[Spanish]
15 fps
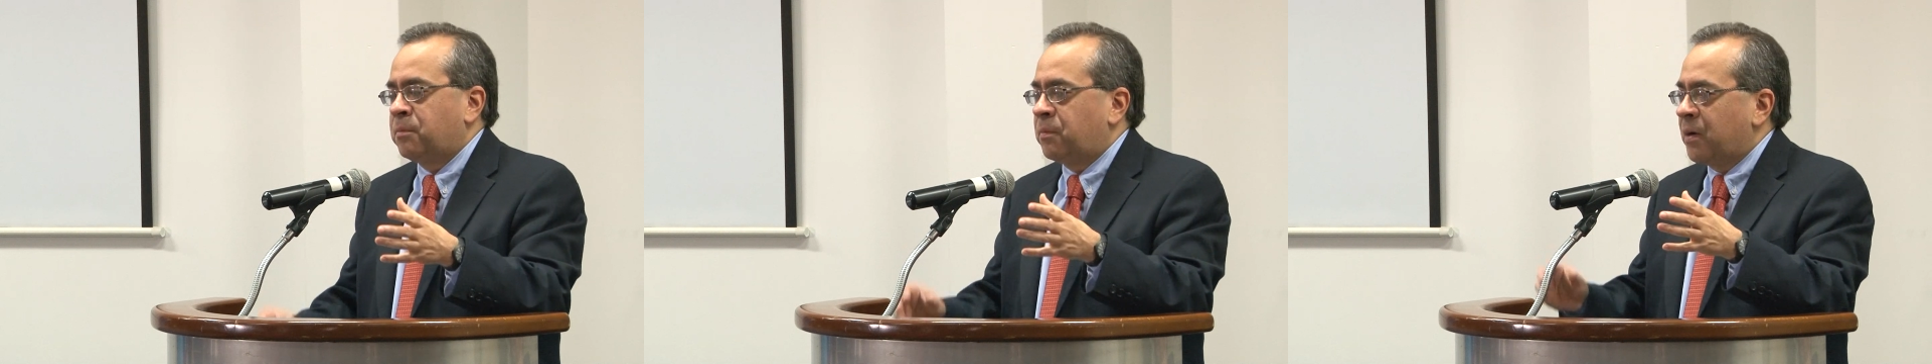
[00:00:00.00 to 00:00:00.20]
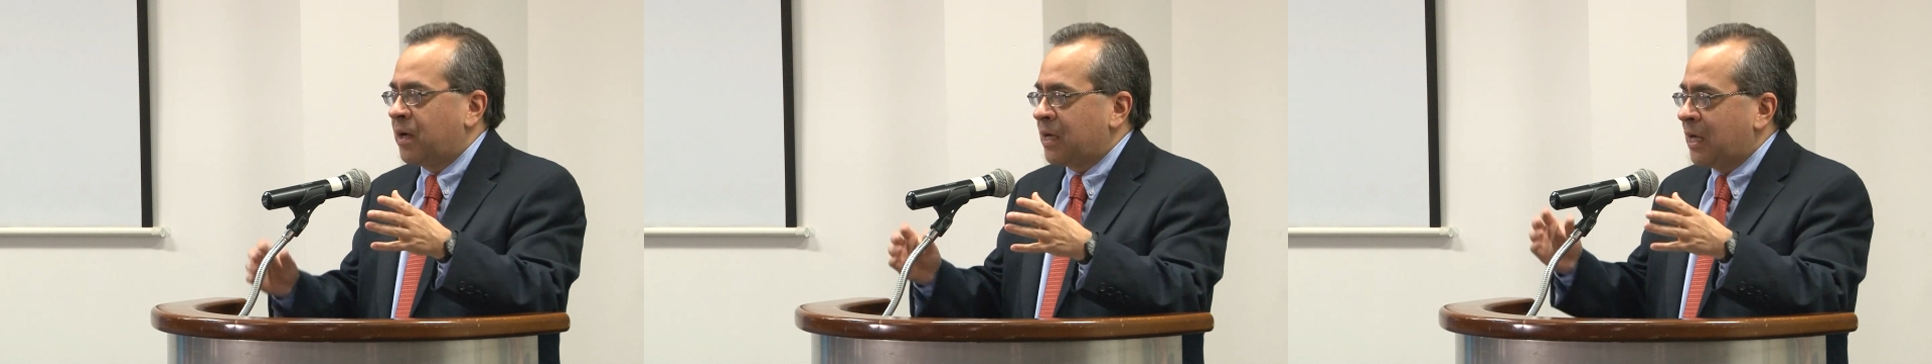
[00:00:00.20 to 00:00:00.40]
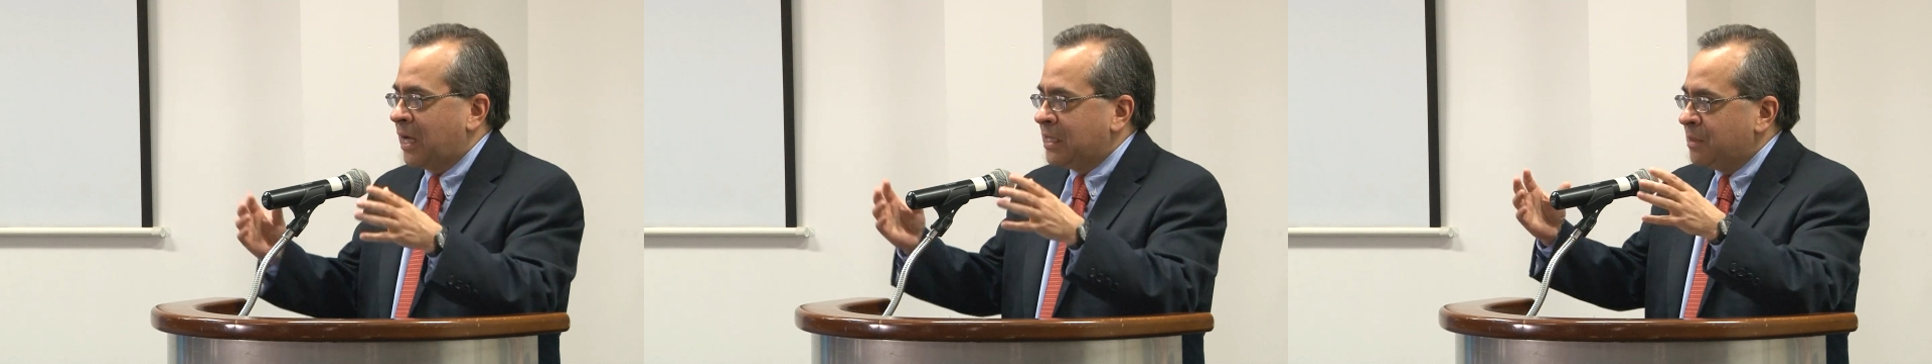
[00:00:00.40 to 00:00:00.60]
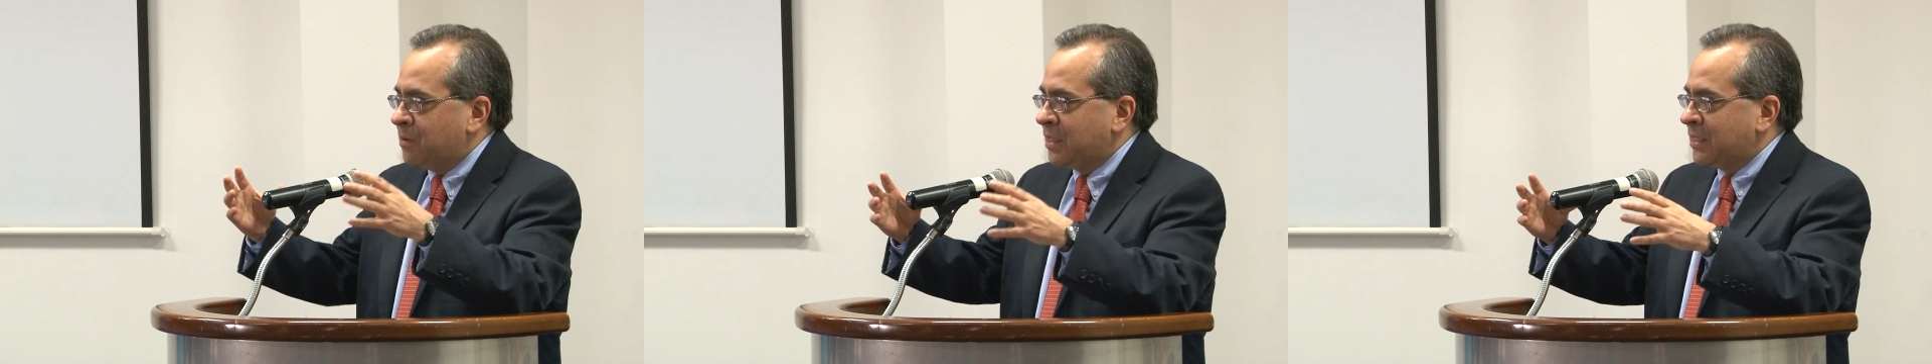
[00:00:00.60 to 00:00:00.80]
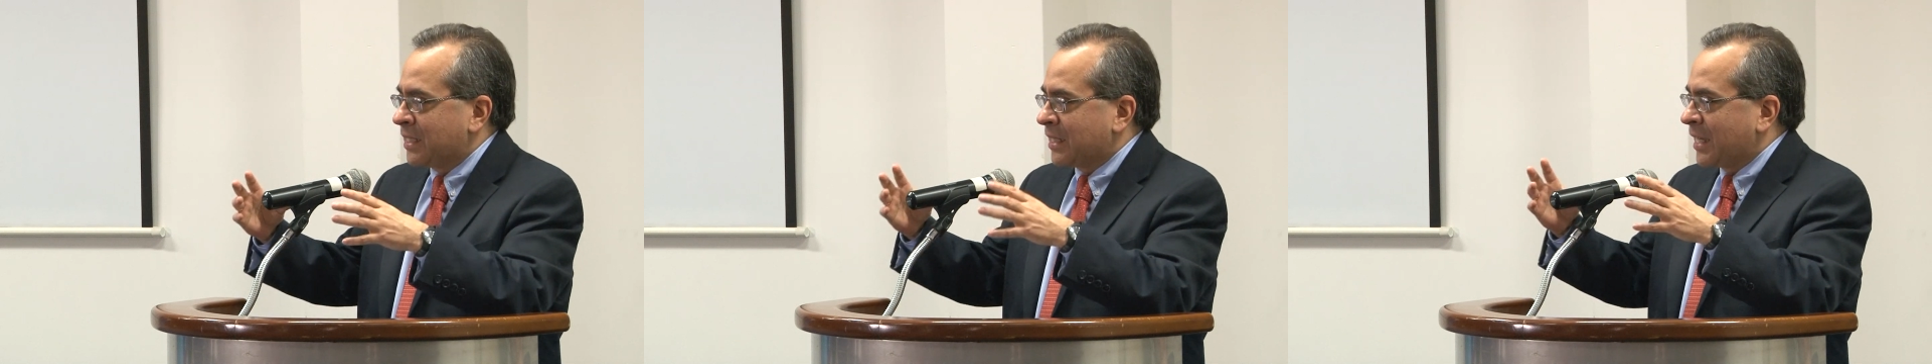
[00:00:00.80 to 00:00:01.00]
a
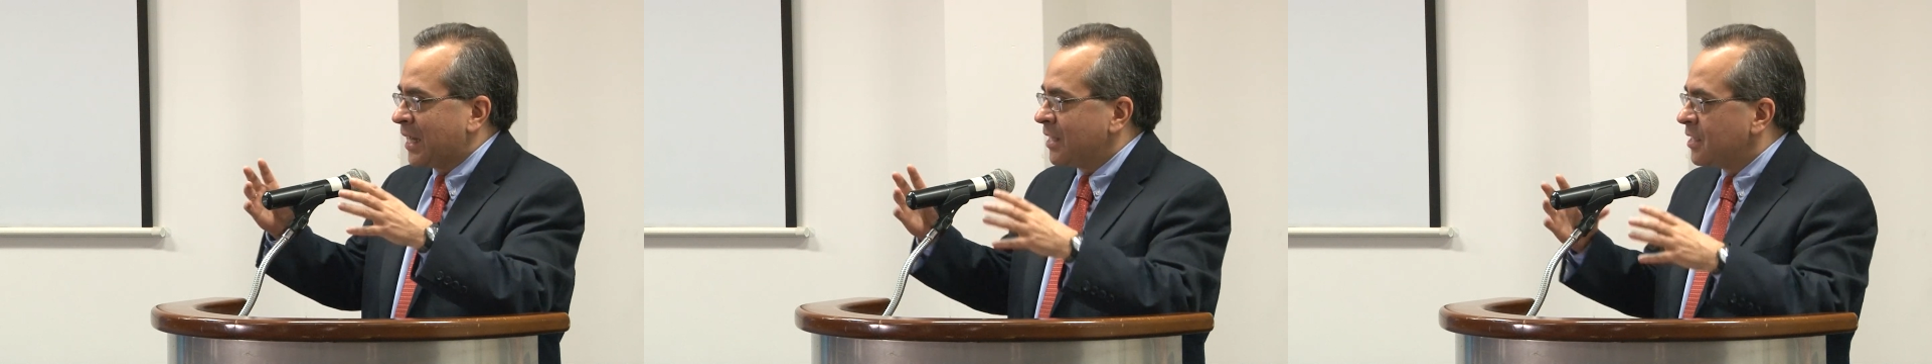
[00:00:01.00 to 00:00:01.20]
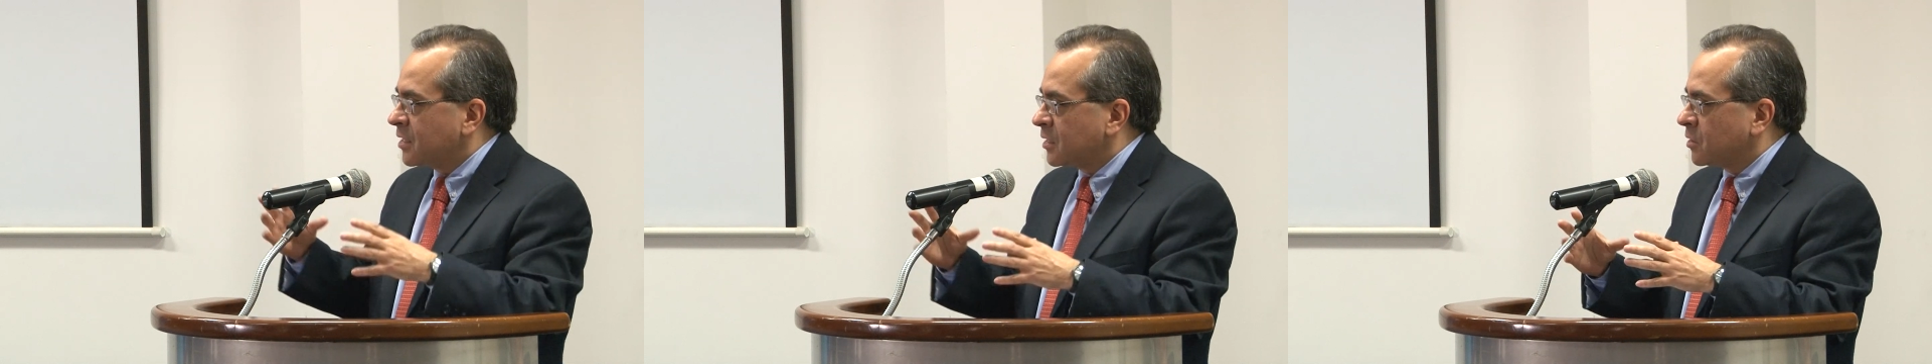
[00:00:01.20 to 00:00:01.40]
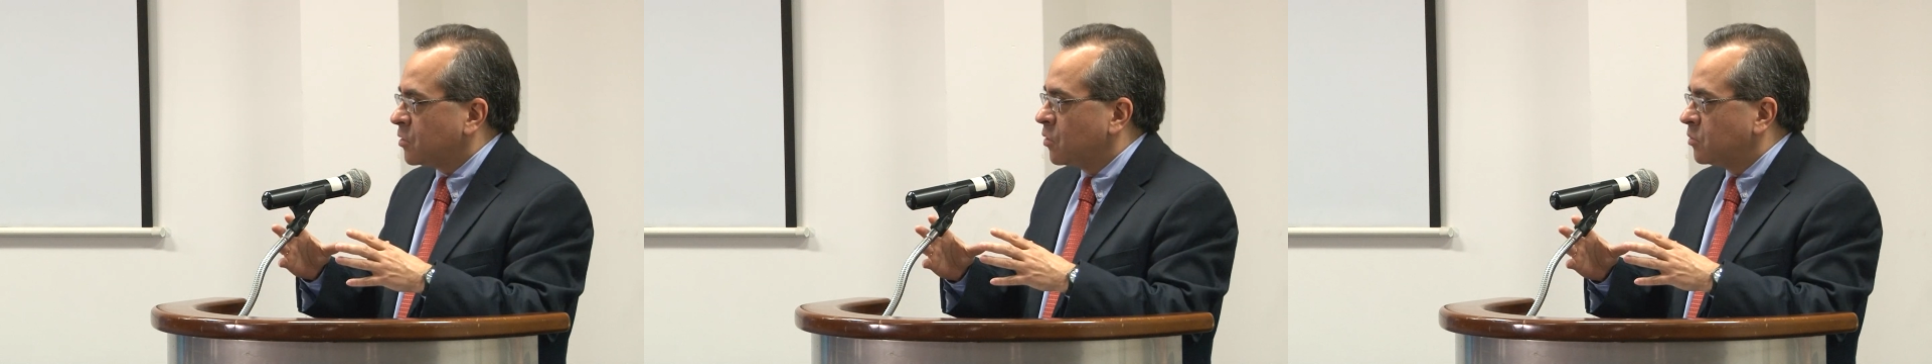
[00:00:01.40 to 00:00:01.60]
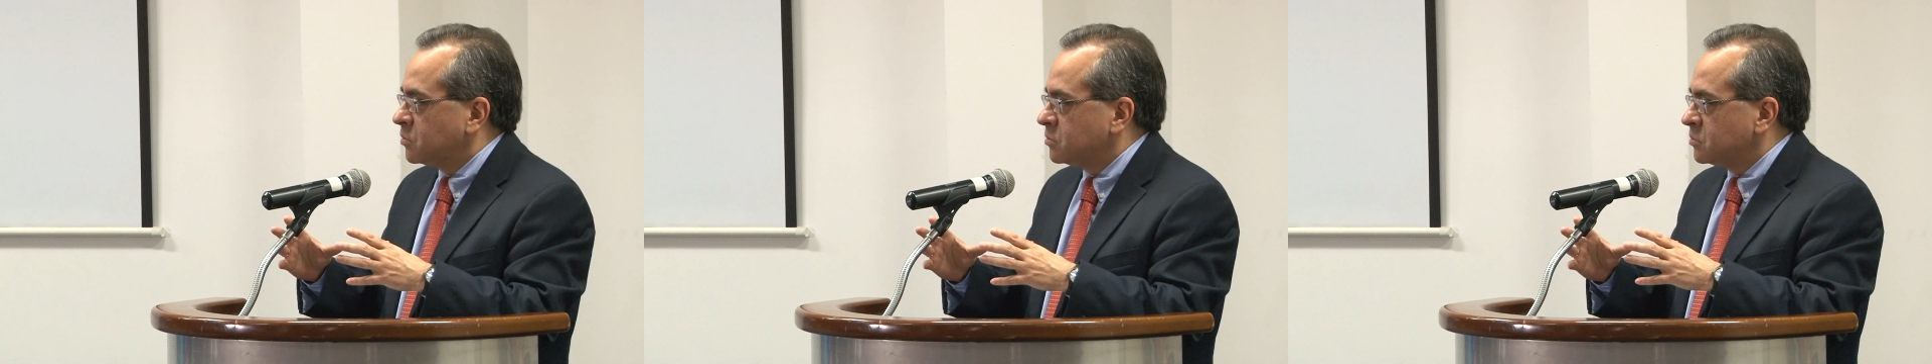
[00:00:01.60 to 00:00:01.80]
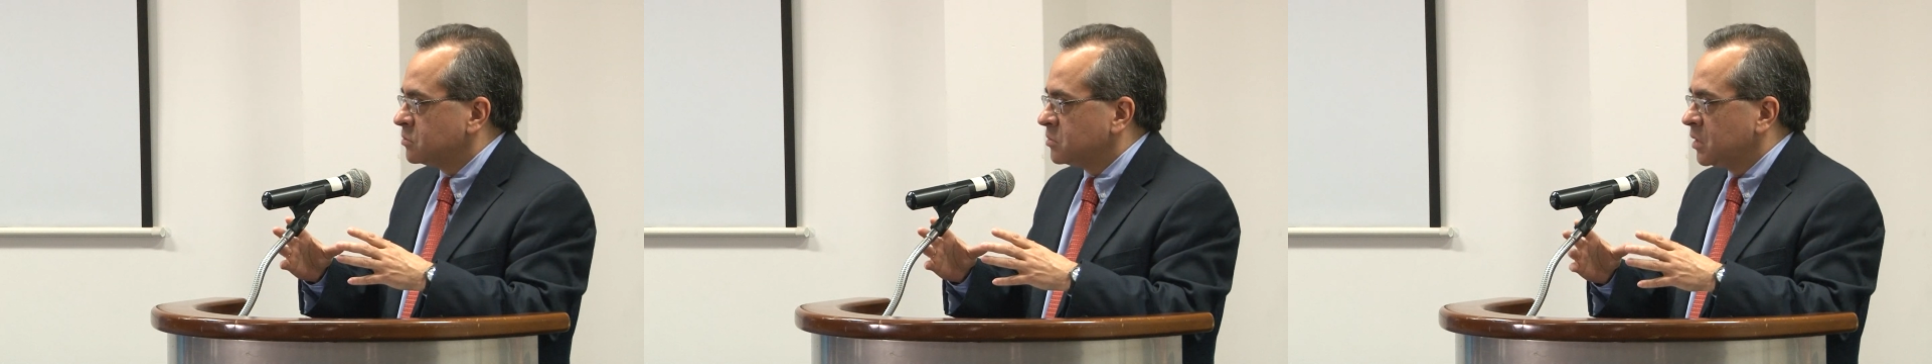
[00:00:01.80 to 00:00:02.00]
nivel de cada región